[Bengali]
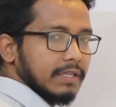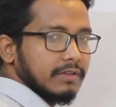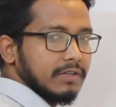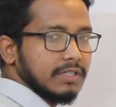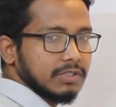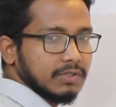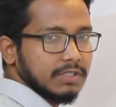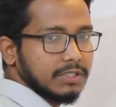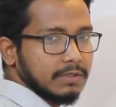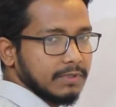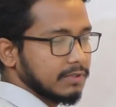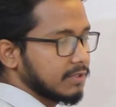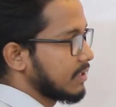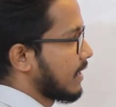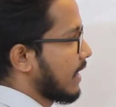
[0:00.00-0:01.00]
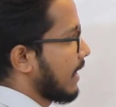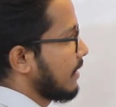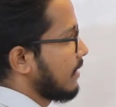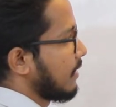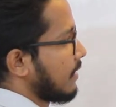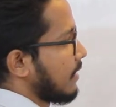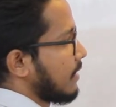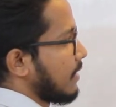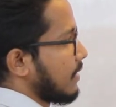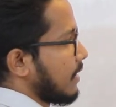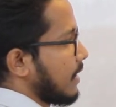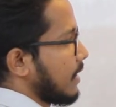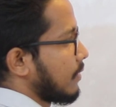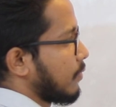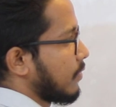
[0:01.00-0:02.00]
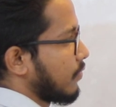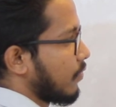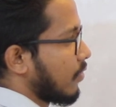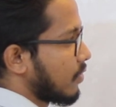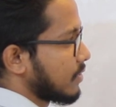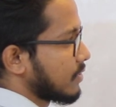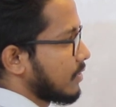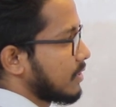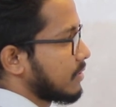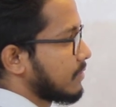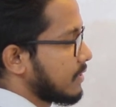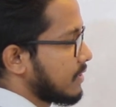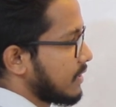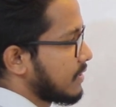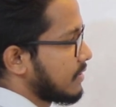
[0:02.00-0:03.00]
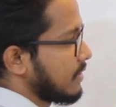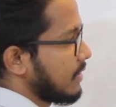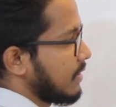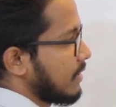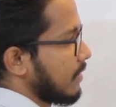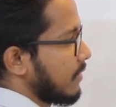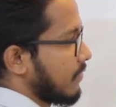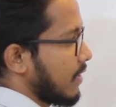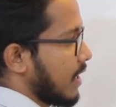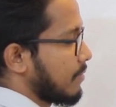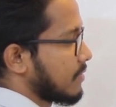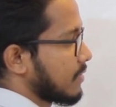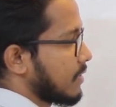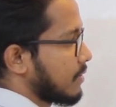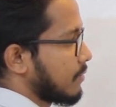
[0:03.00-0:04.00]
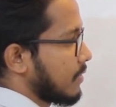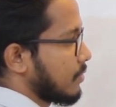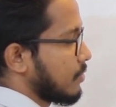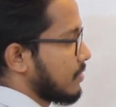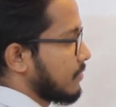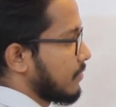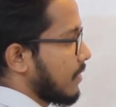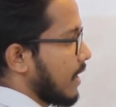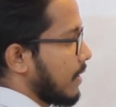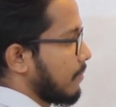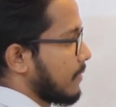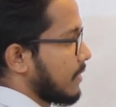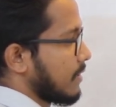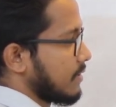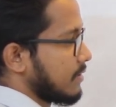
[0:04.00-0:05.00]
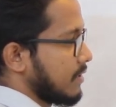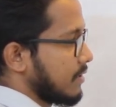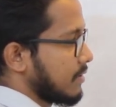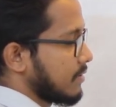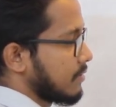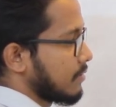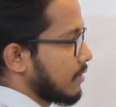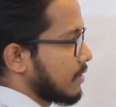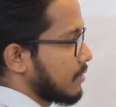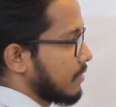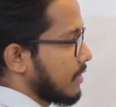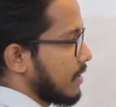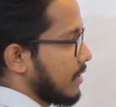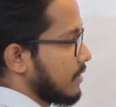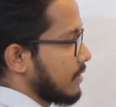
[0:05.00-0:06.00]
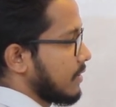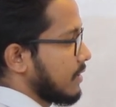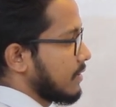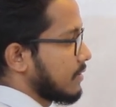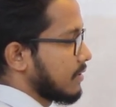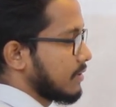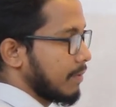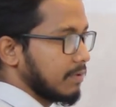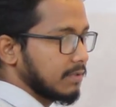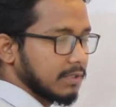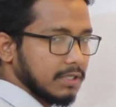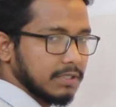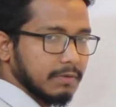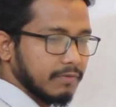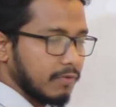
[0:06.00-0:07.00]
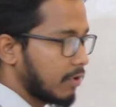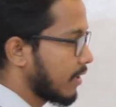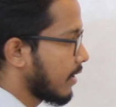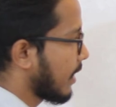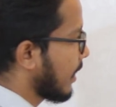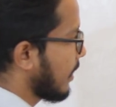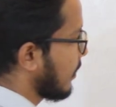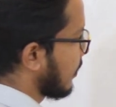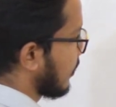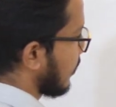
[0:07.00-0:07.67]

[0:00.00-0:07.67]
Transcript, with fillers: থ্রি স্কোয়ার সমান হচ্ছে নাইন এরপর ফোর স্কোয়ার সমান সিক্সটিন ফাইভ স্কোয়ার সমান টোয়েন্টি ফাইভ সিক্স স্কোয়ার সমান থার্টি সিক্স সেভেন স্কোয়ার সমান ফর্টি নাইন